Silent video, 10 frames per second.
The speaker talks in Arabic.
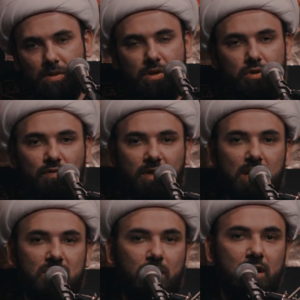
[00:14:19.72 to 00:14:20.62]
اذا تشوف
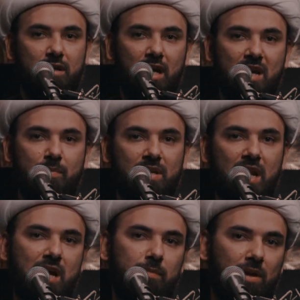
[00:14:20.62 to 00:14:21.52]
الله سبحانه وتعالى
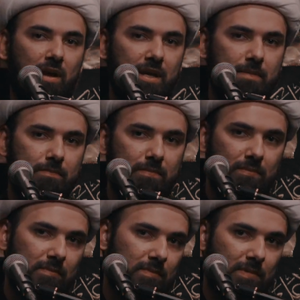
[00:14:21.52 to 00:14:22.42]
ابتلى ابراهيم
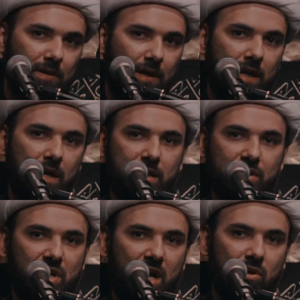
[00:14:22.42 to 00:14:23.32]
قال
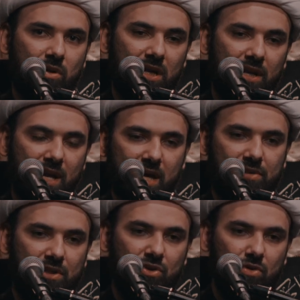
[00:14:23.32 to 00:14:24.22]
اني جاعلك
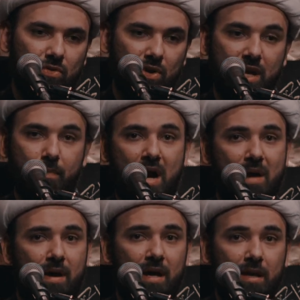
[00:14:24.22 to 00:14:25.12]
للناس شنو؟
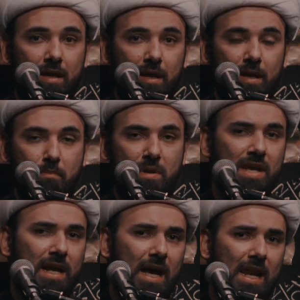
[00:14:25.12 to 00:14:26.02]
اماما
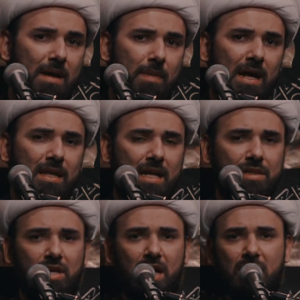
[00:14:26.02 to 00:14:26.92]
متى قال له؟ بعد
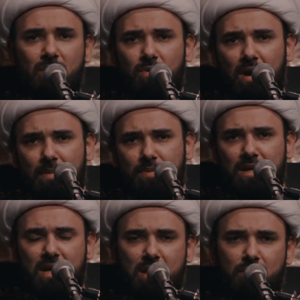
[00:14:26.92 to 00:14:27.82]
ان جعله
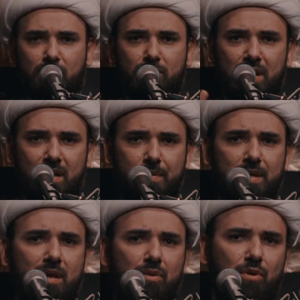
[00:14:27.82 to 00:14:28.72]
عبدا ثم
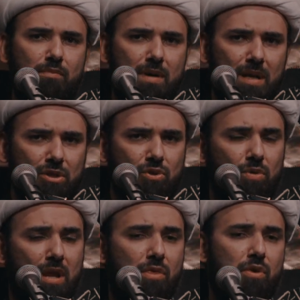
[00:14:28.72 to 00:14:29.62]
نبيا ثم
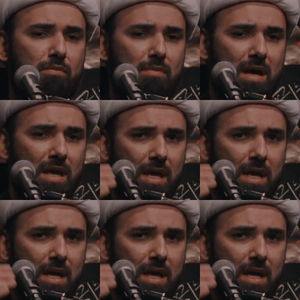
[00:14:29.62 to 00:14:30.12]
رسولا ثم